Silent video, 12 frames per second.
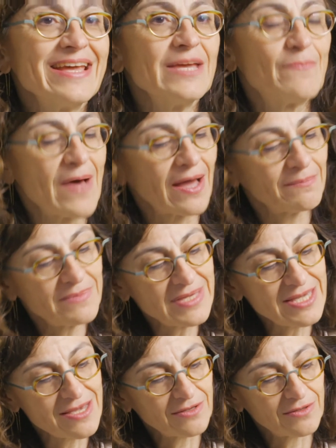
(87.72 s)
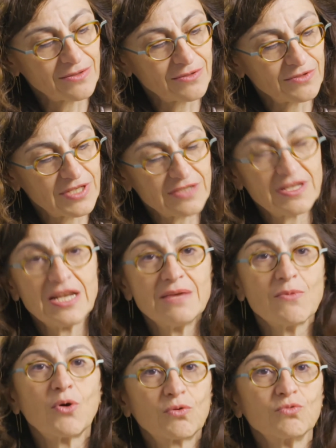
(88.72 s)
Et parmi euh, ces
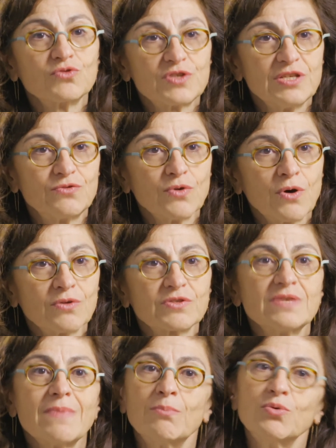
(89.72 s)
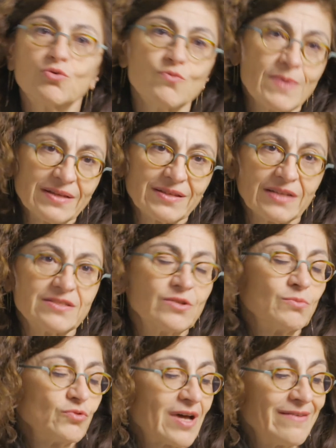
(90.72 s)
éléments constituants, ce qui m'a beaucoup intéressé
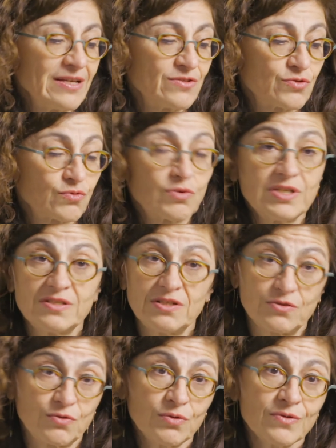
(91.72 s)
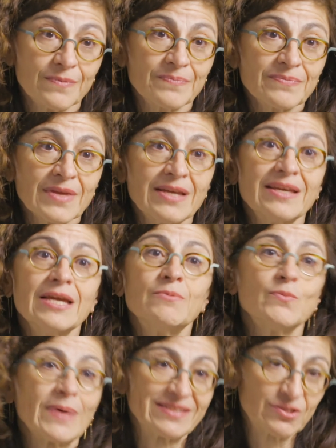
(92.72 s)
dans mon travail, ce sont les histones et
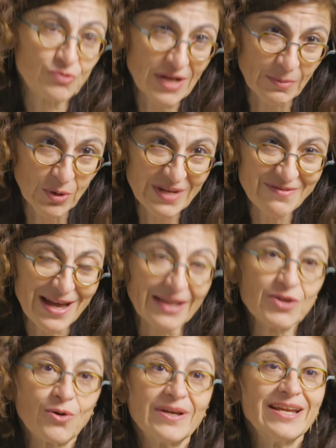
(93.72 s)
plus particulièrement les variants.